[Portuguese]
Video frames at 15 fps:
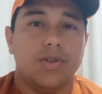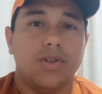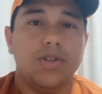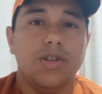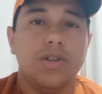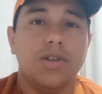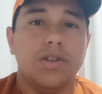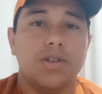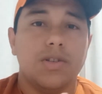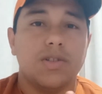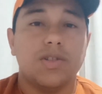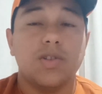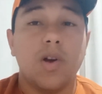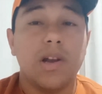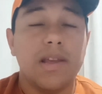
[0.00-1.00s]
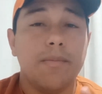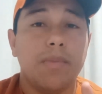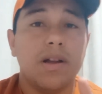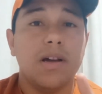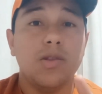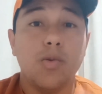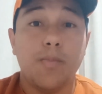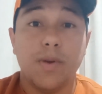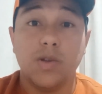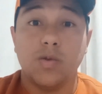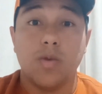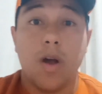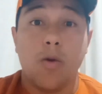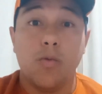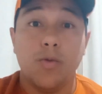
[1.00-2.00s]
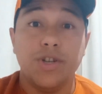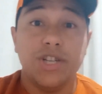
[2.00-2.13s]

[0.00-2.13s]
E só lembrando, pessoal,